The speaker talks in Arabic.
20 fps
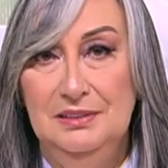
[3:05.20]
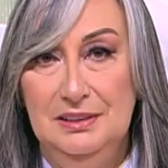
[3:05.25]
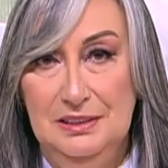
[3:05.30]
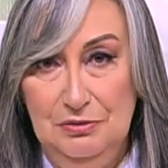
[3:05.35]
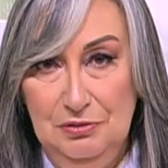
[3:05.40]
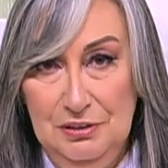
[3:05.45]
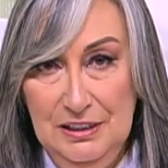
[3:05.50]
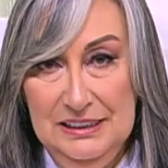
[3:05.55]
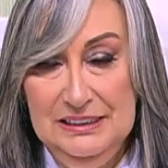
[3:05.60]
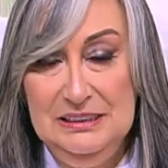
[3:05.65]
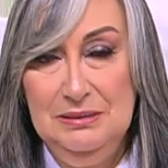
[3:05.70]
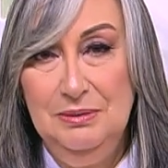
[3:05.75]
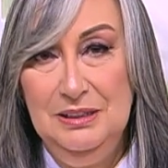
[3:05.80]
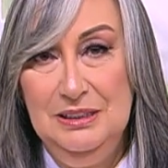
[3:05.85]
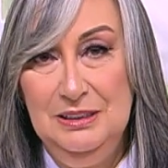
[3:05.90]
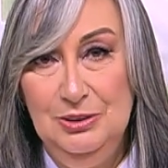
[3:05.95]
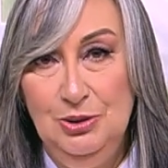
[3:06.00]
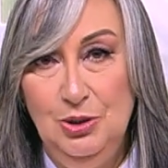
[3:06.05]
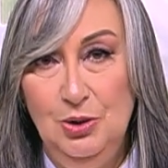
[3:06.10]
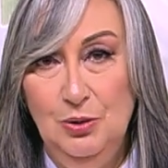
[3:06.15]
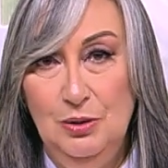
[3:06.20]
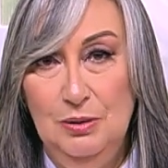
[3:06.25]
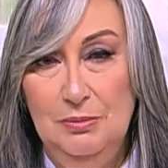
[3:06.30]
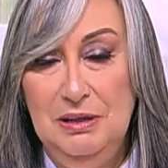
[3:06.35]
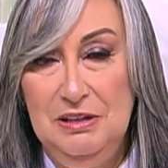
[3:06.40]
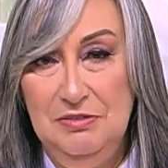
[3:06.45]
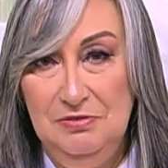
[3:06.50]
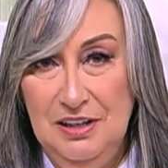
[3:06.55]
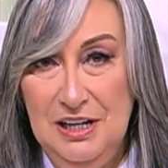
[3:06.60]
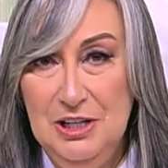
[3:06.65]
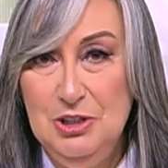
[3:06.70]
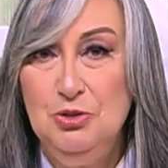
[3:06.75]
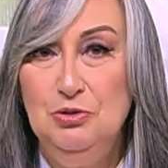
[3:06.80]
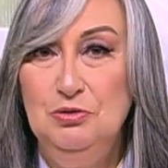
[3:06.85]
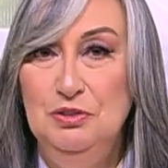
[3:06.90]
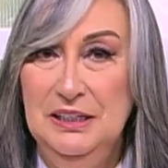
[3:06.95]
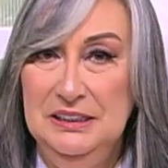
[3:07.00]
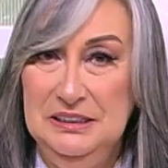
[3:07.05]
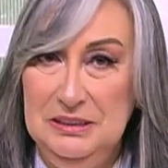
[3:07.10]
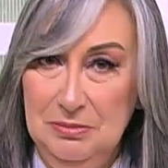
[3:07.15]
في احتمال ان هو ما ينفعش
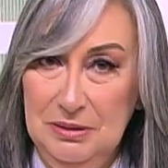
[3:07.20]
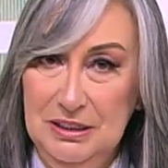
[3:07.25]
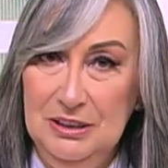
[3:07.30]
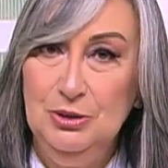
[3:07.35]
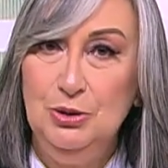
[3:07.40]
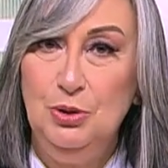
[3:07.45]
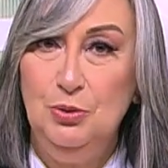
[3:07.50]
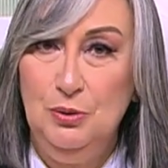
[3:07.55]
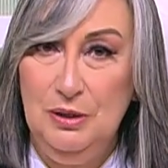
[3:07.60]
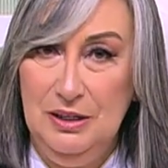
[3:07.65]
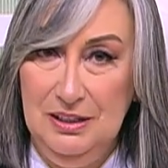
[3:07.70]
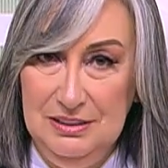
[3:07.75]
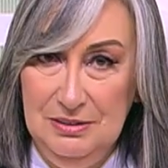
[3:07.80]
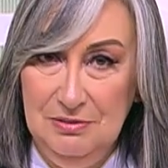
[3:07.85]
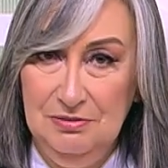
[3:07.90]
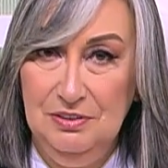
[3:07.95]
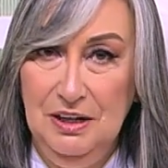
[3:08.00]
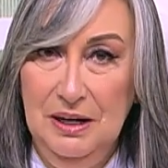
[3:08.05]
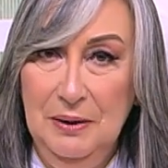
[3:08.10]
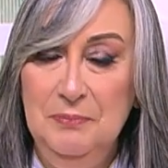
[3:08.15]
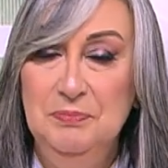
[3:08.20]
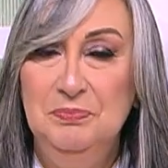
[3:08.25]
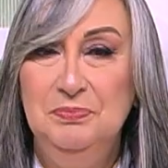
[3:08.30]
وفي احتمال ان هو ينفع